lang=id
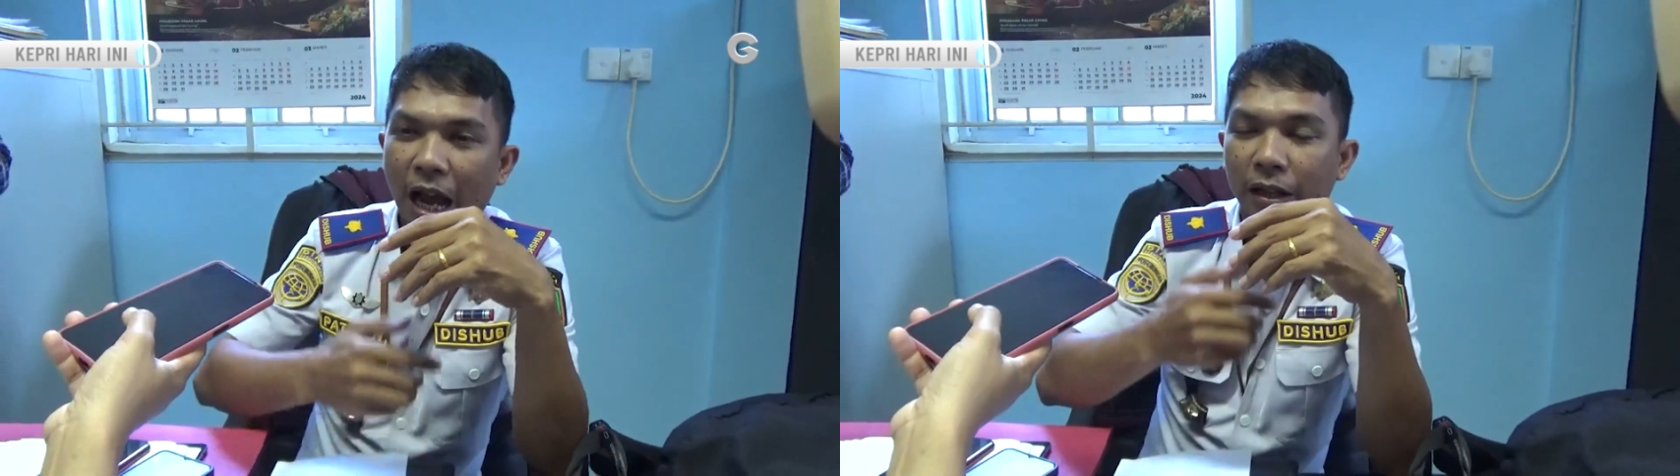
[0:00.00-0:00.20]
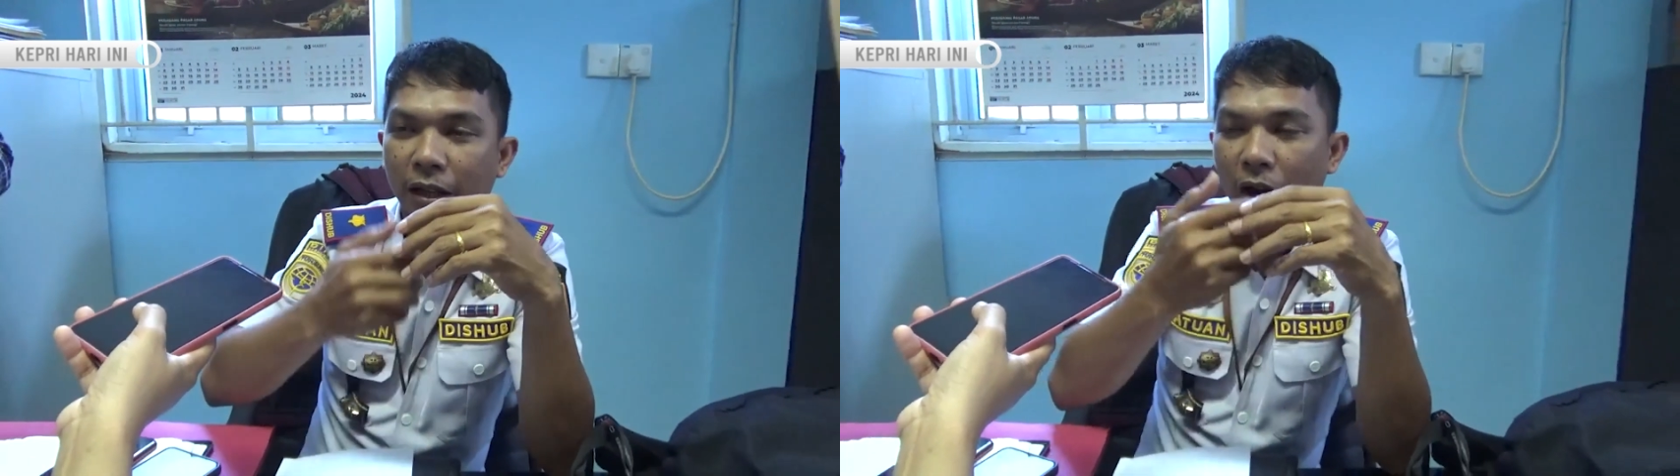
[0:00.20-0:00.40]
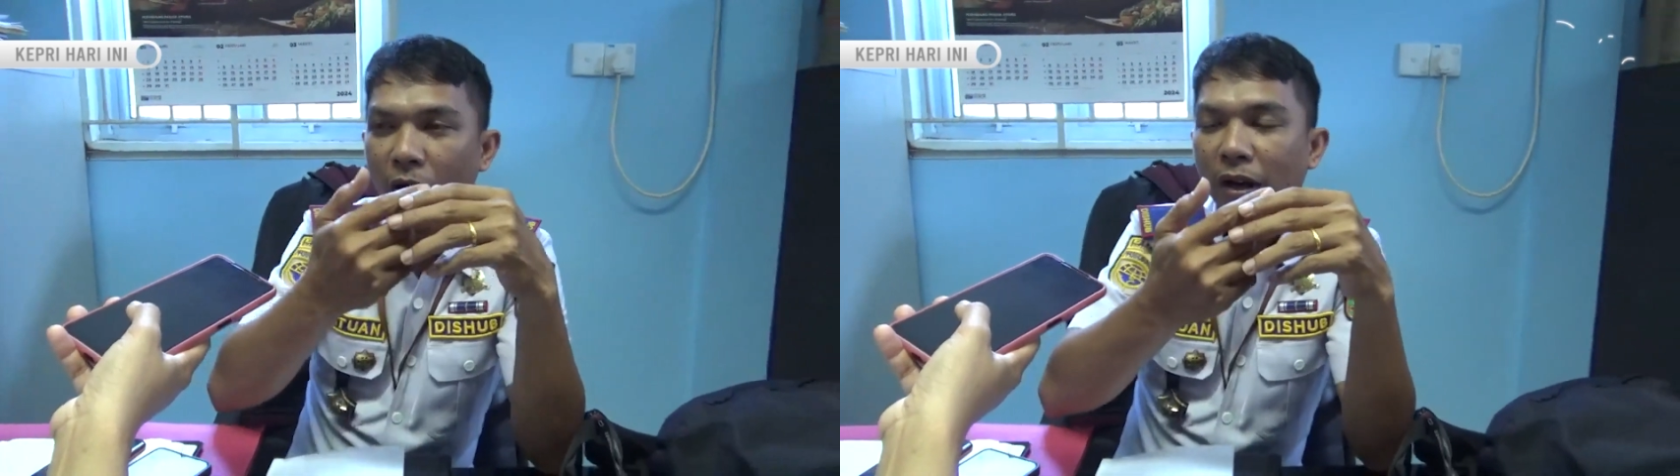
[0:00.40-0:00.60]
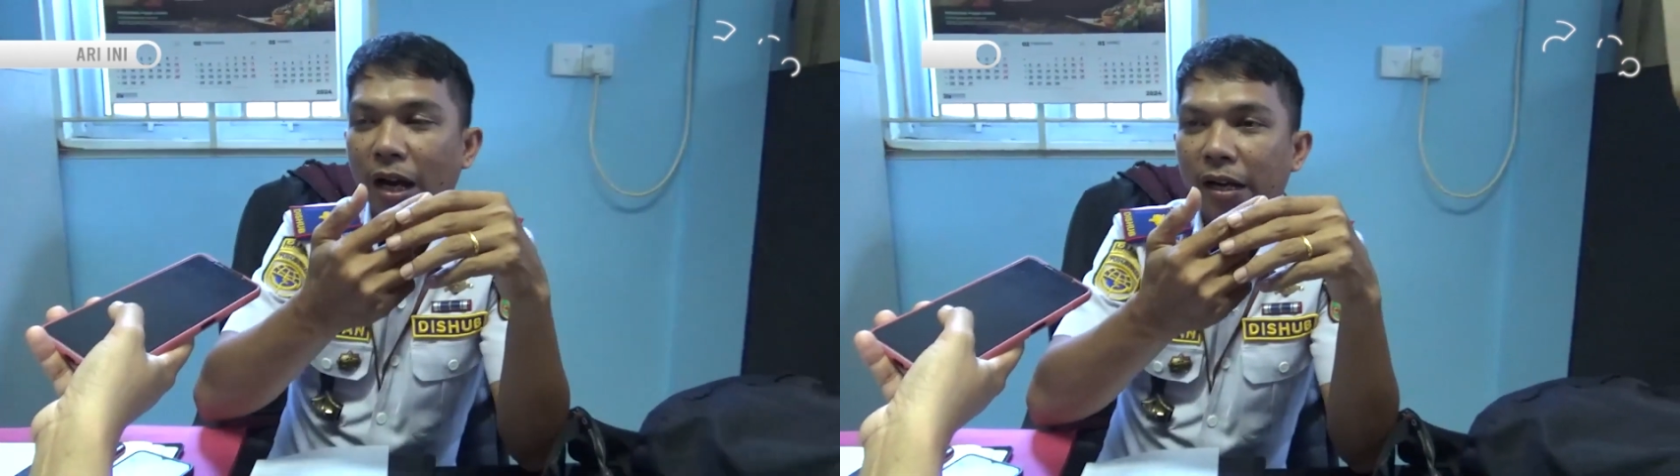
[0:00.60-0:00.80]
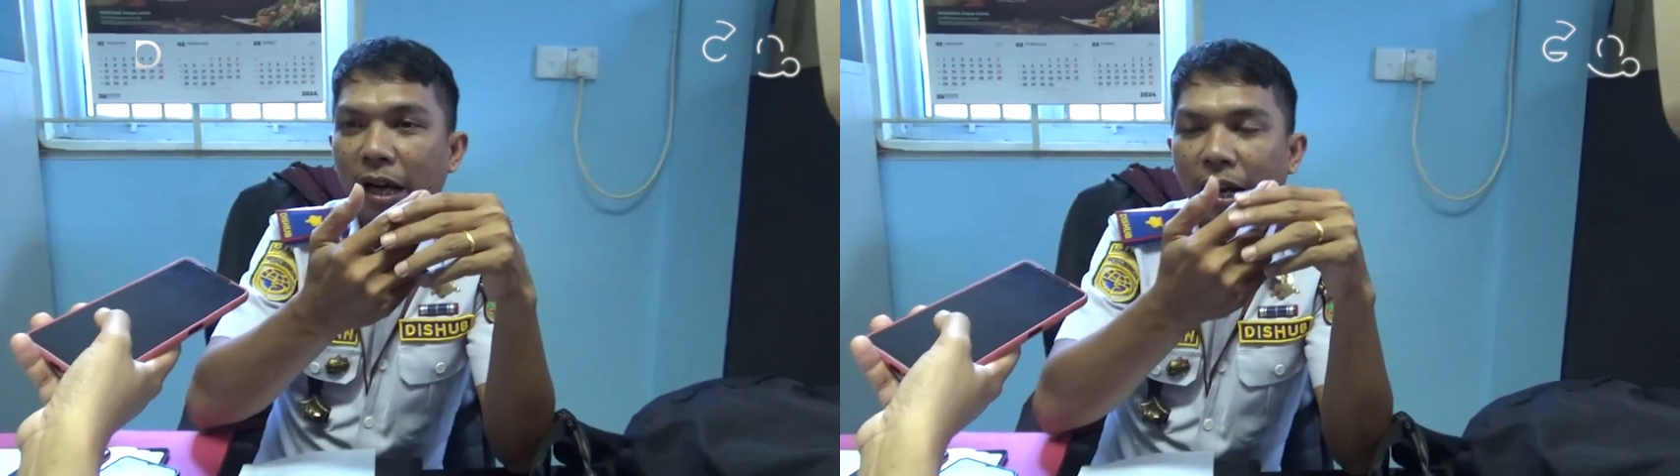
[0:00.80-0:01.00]
atau
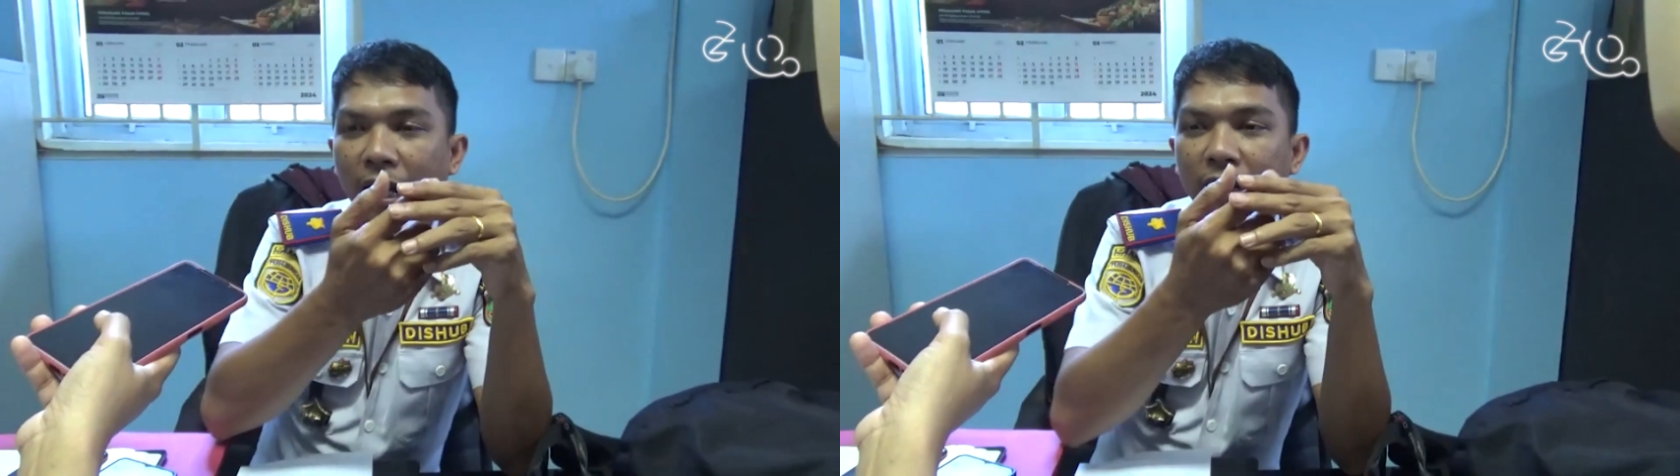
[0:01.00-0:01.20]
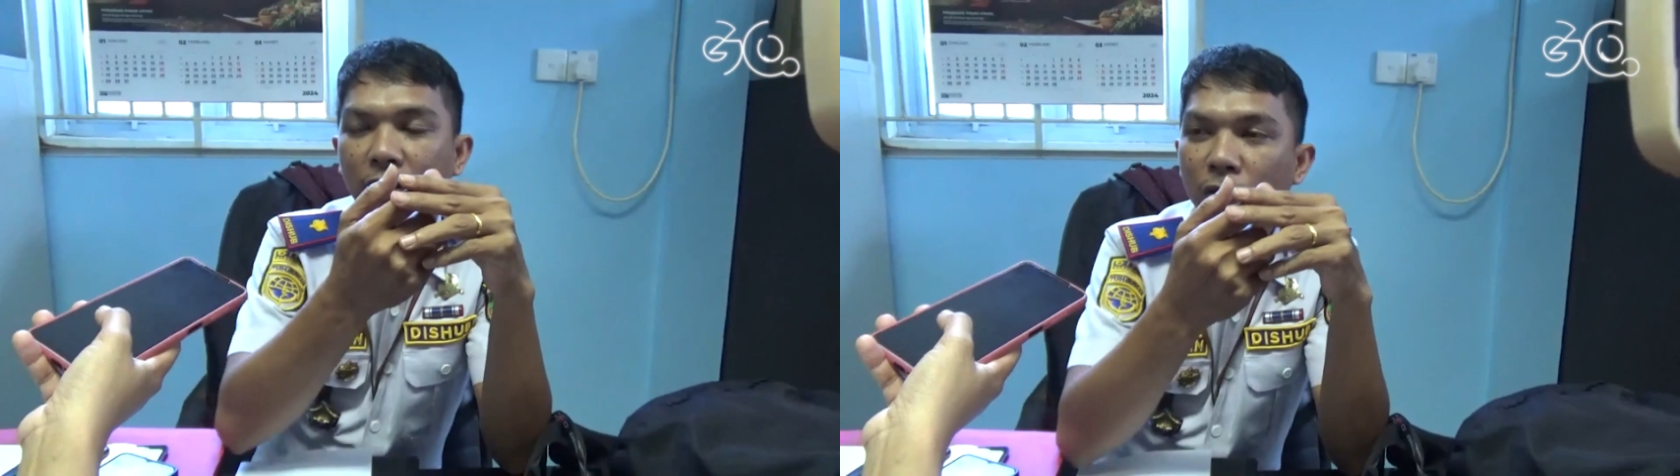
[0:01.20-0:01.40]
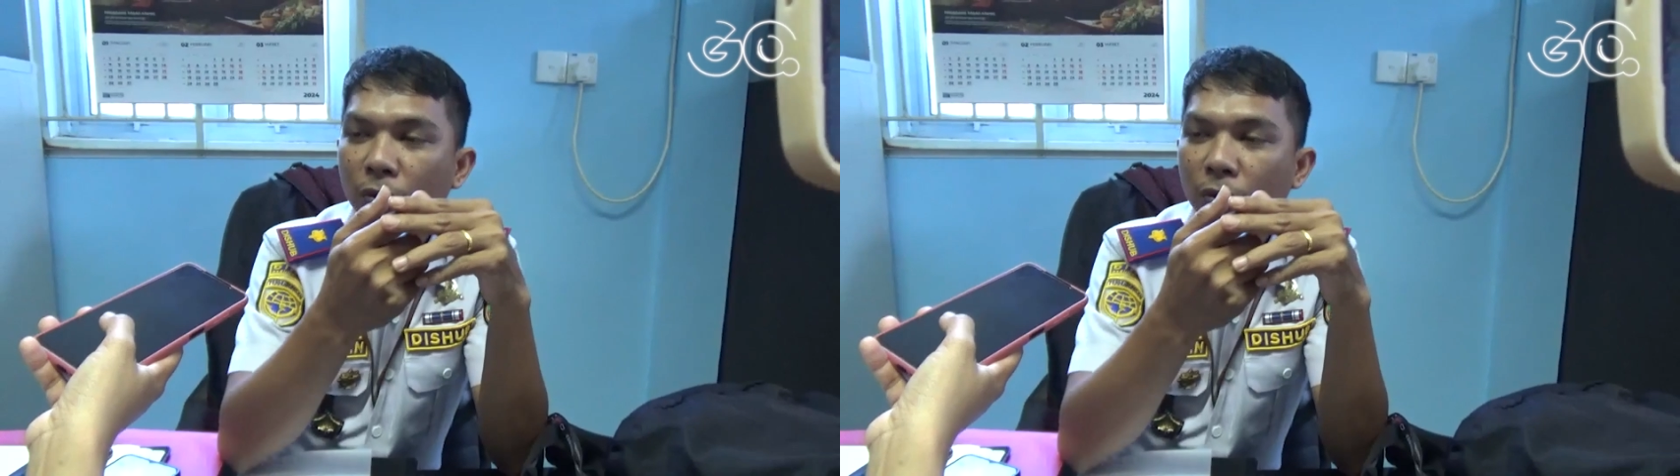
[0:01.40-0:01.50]
kendaraan itu